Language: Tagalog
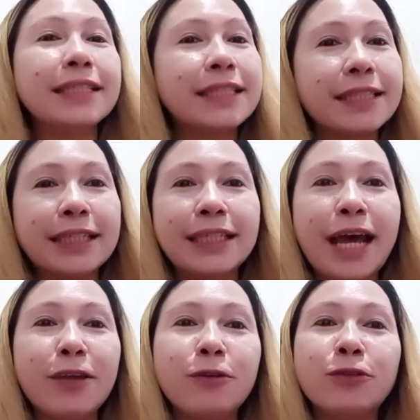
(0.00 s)
start
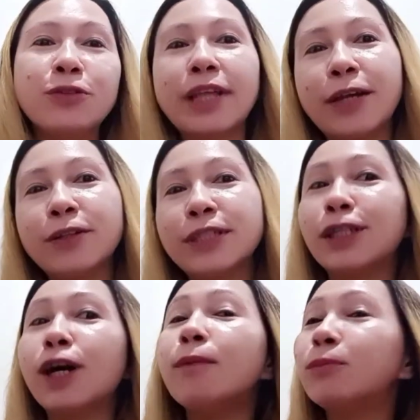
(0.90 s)
tayo dun tayo
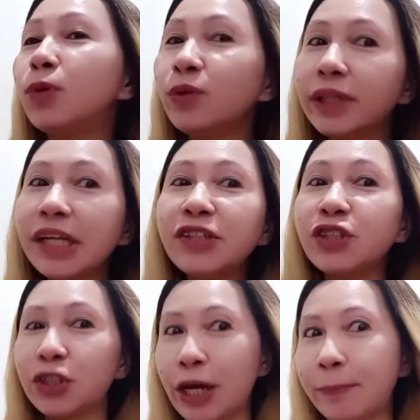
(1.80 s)
sa so, munting
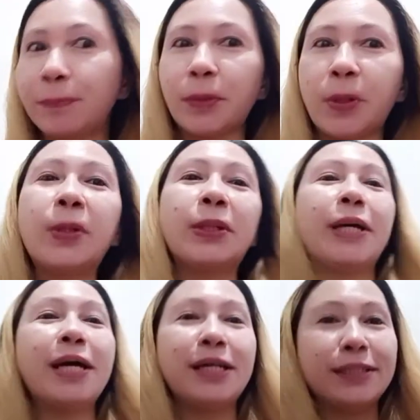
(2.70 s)
shop ko.
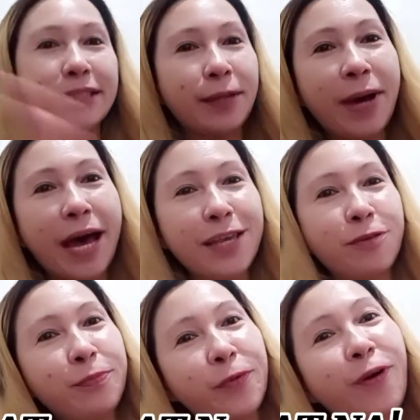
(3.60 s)
Samahan
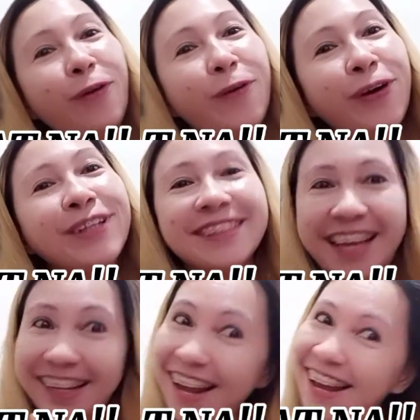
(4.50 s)
niyo po ako.
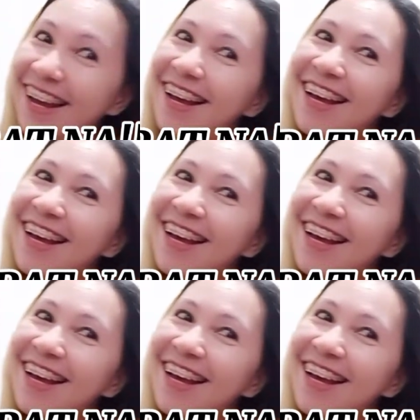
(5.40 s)
Tara!